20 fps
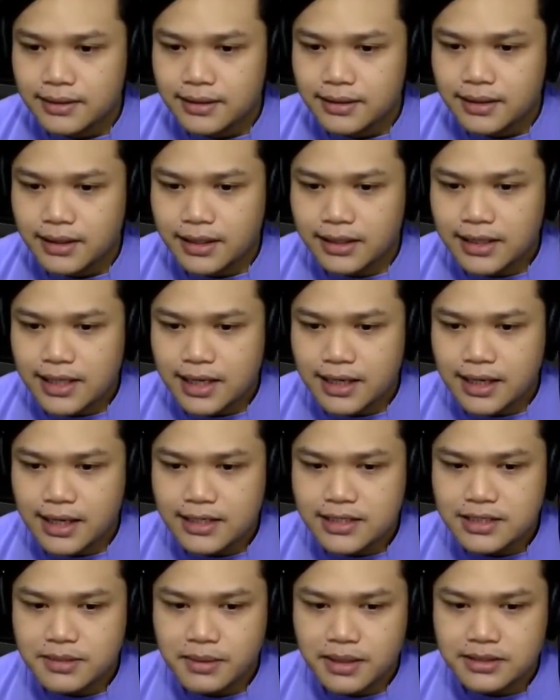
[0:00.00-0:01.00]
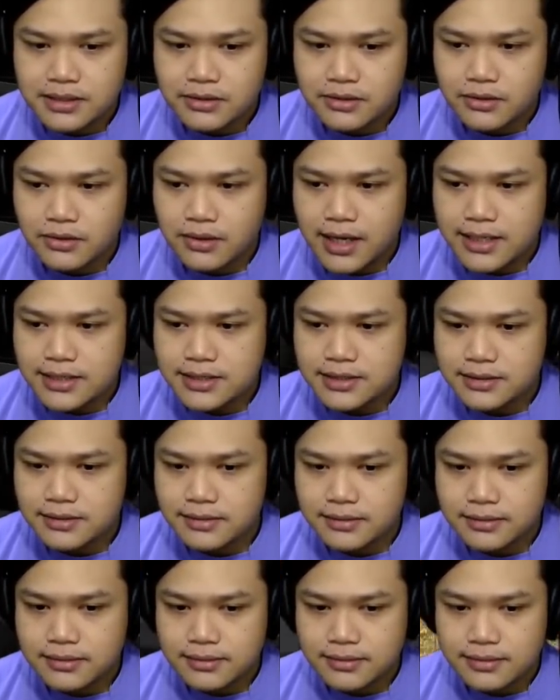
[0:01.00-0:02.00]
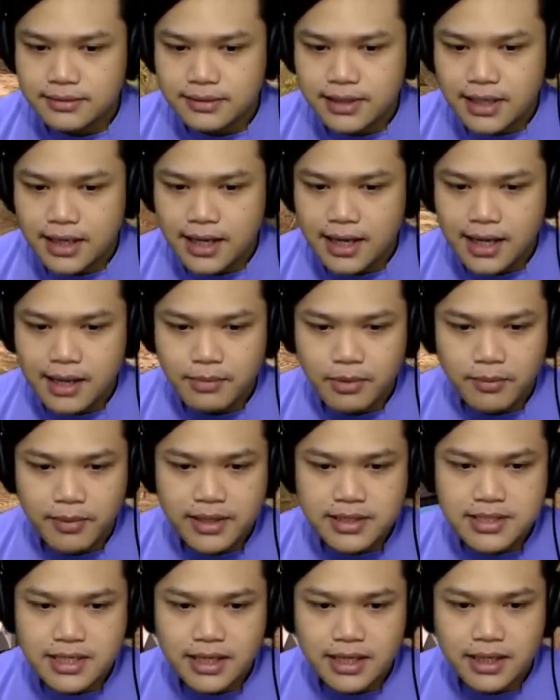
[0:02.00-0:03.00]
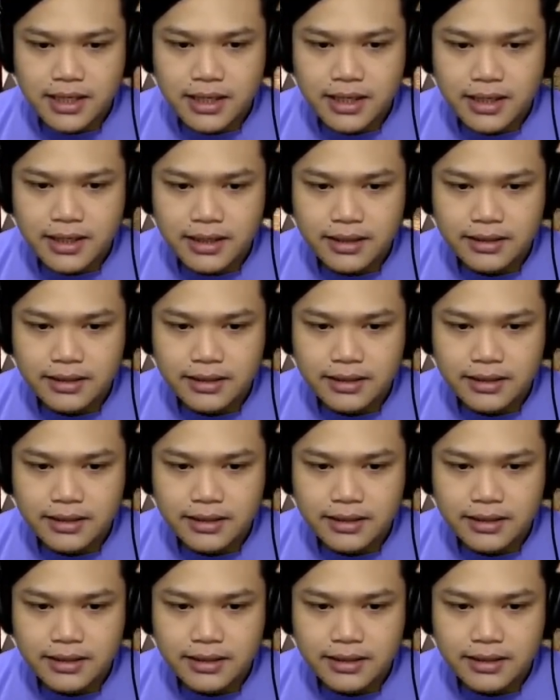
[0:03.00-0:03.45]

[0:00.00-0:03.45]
Ya kita nggak isi bensin dulu guys. udah ada pembensin.